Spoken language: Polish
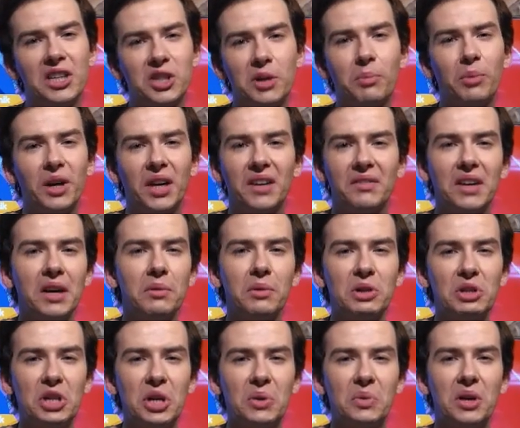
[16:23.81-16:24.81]
że pojawiały
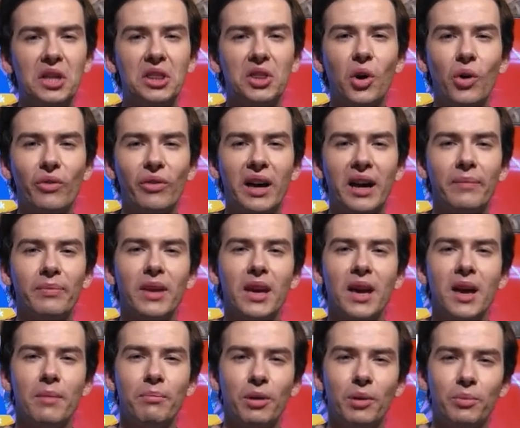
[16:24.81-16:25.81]
się nowe
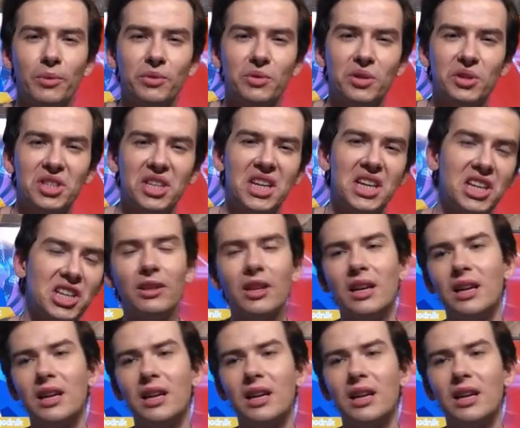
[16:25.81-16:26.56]
propozycje,